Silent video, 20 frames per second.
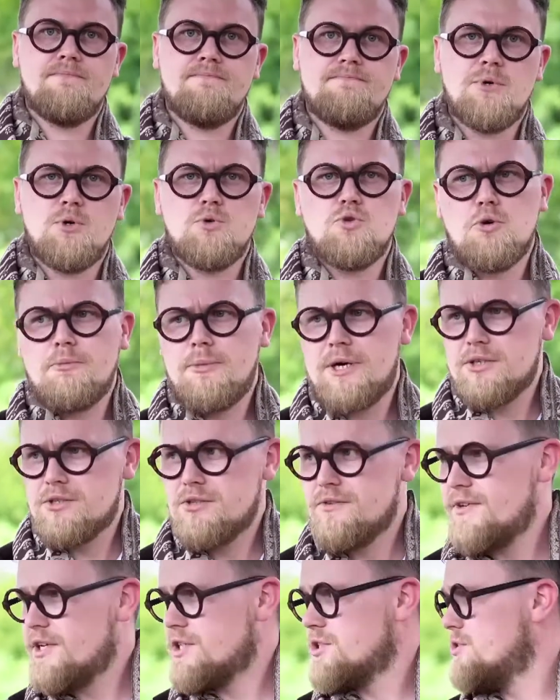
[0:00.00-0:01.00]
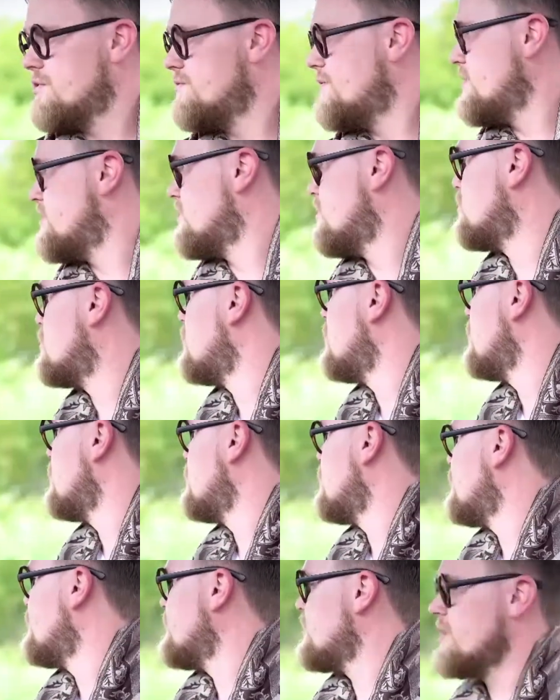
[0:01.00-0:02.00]
był to bardzo ważny węzeł
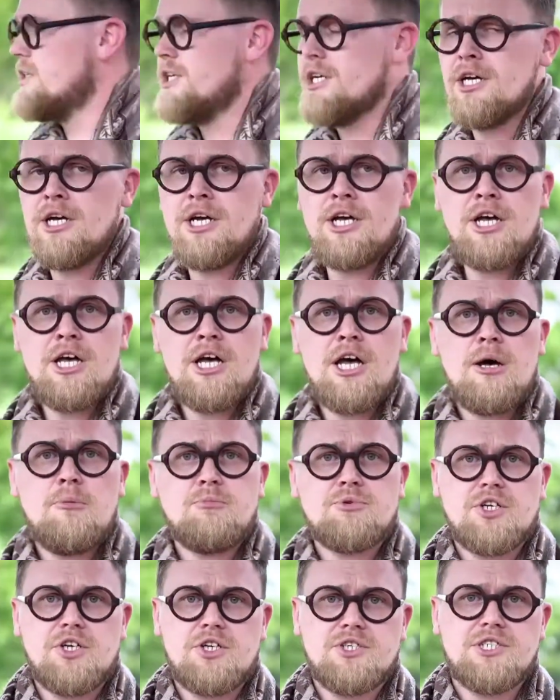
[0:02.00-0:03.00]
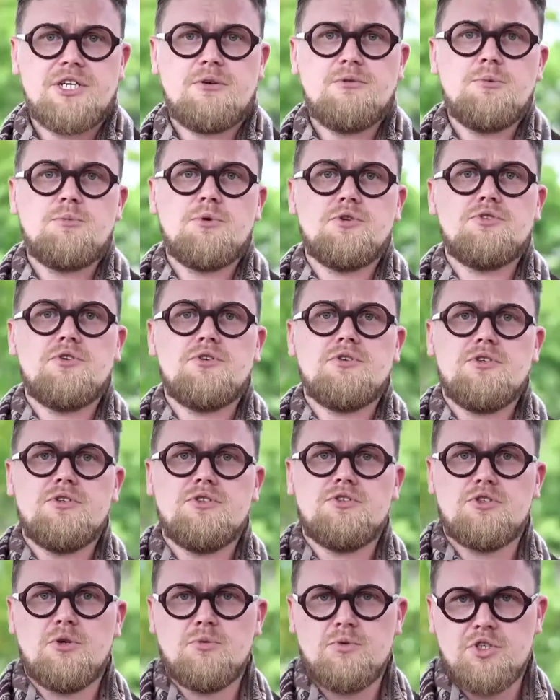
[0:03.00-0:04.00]
kolejowy. Przejeżdżały pociągi z
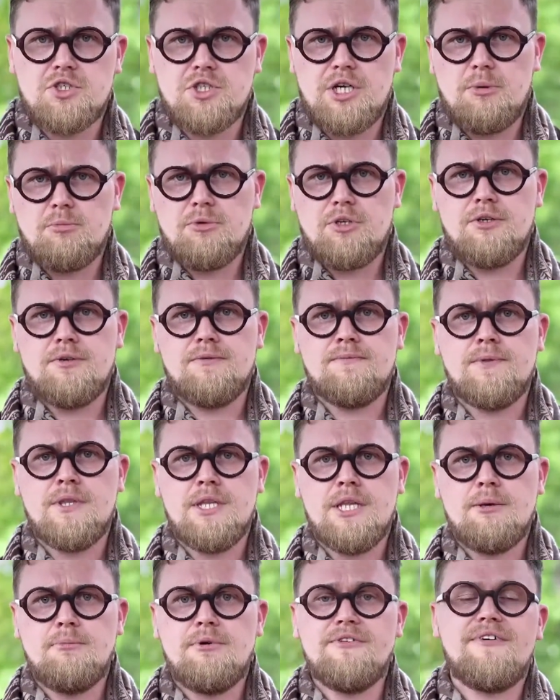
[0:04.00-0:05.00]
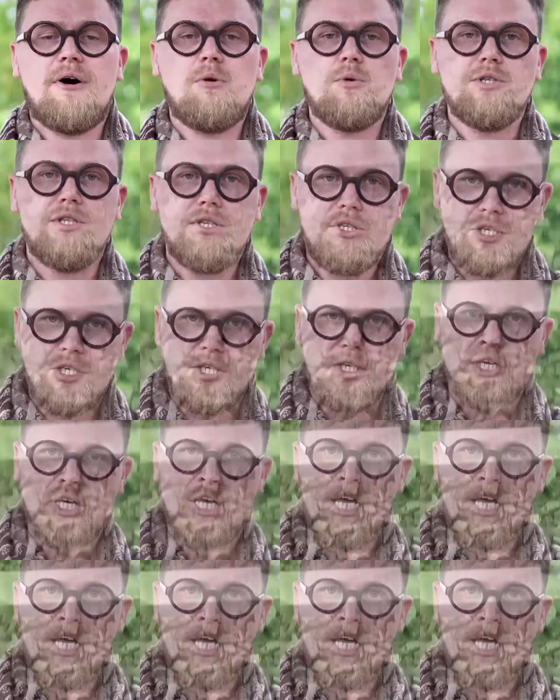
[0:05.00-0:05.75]
żołnierzami. Bywały dni,